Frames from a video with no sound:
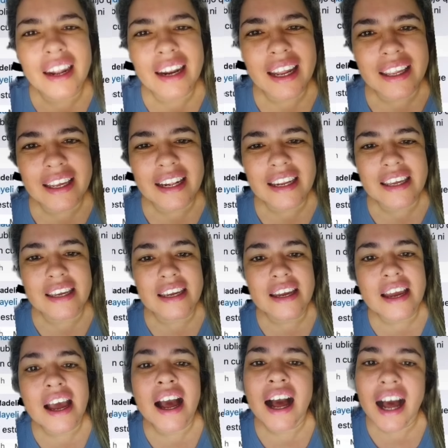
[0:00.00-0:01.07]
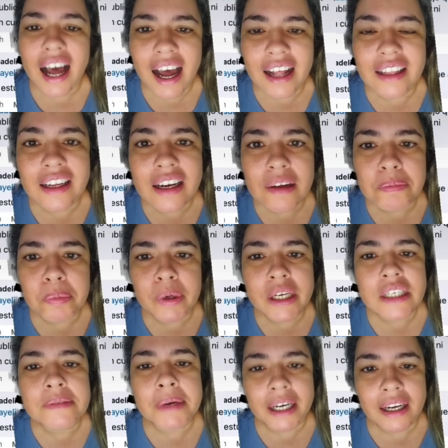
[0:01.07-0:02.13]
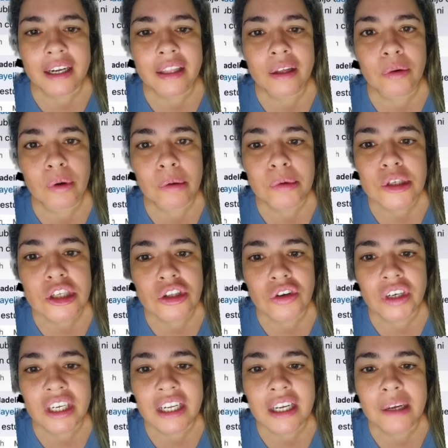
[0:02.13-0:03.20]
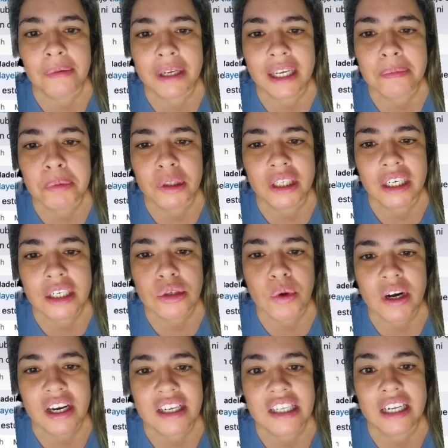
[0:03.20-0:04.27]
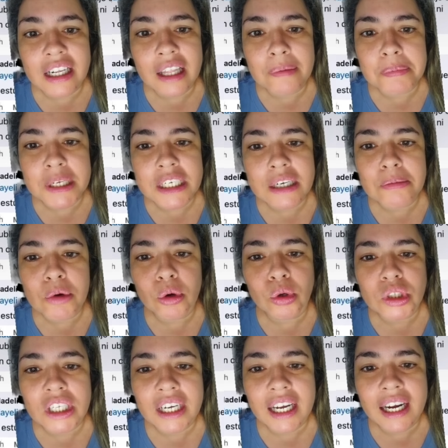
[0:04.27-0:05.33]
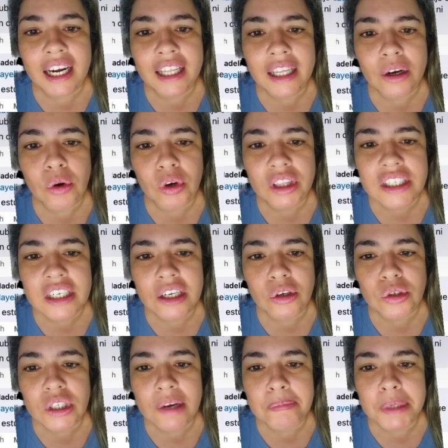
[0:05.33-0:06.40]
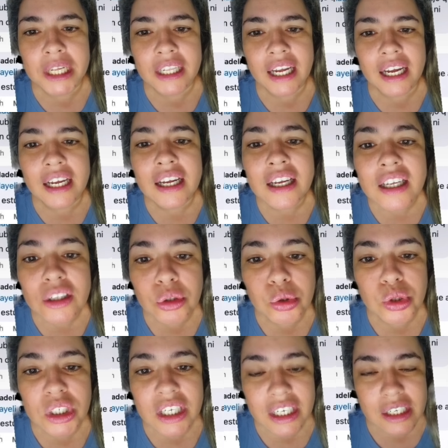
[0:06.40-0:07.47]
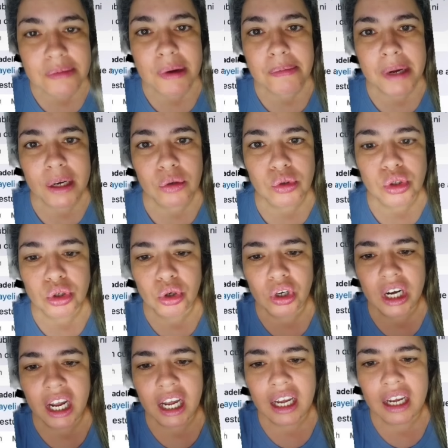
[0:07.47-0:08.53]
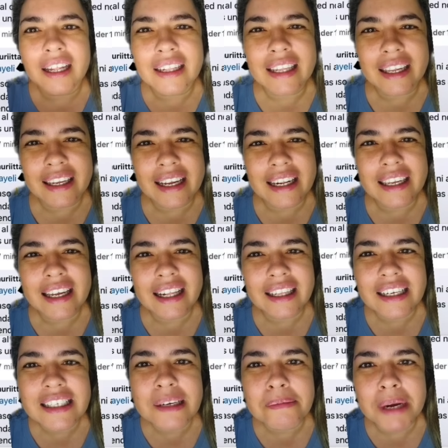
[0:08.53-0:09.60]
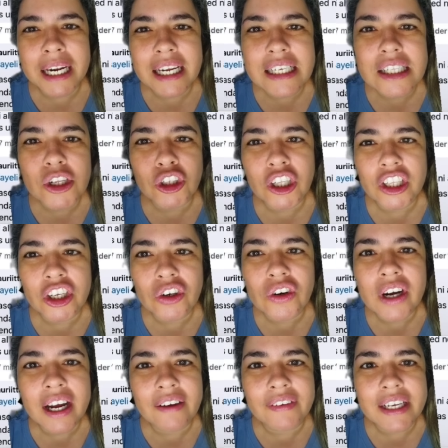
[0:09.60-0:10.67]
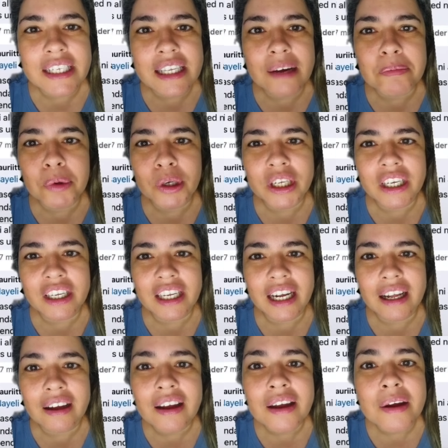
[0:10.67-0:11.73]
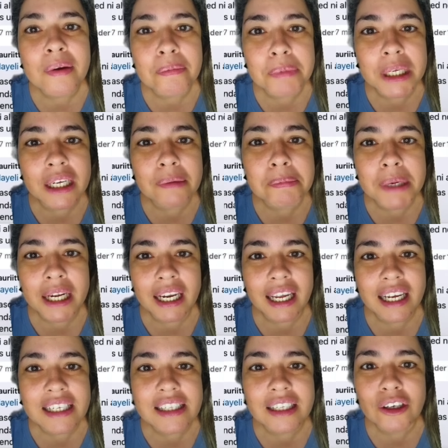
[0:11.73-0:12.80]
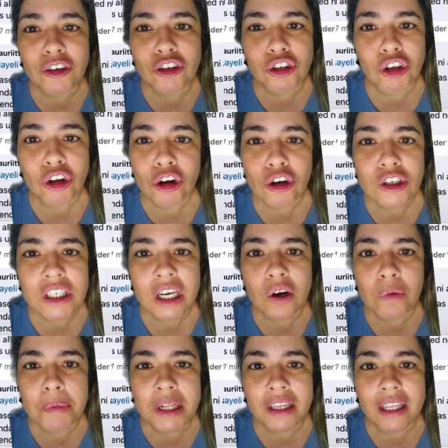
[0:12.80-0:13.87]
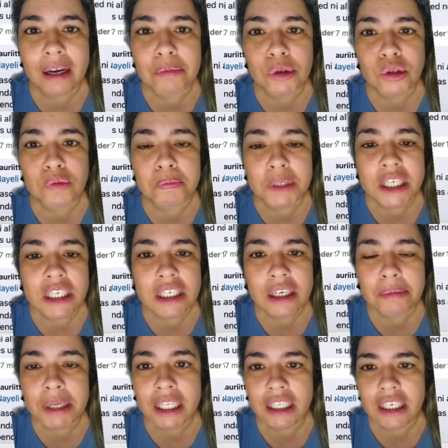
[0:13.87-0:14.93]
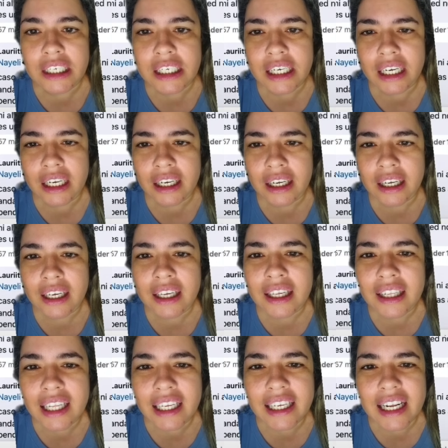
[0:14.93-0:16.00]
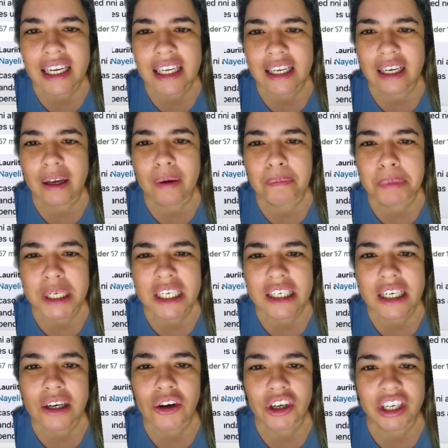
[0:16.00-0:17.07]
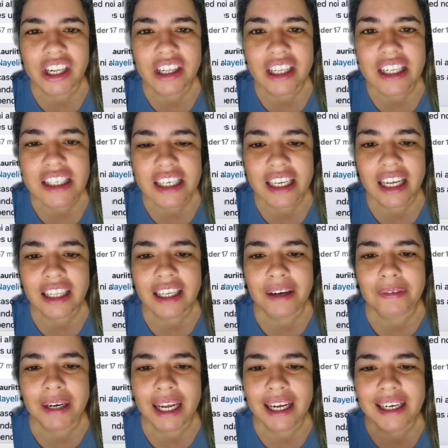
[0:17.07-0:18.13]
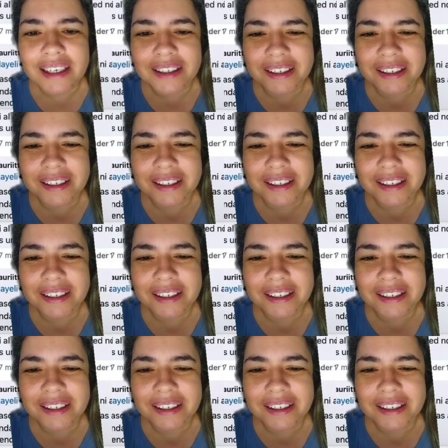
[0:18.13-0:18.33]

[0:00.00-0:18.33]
Nayeli, ándele pues, bájele de huevo si no quiere que vaya a ponerle su arrastrada pinche mocosa cagada, gorda asquerosa, prieta. Tú sí eres mamá luchona. Nayeli, andas de malas, no te dieron cabeza porque ya Vi que peleaste con todos los que comentamos, pinche metiche. Nayeli, pinche corriente, enséñate a hablar.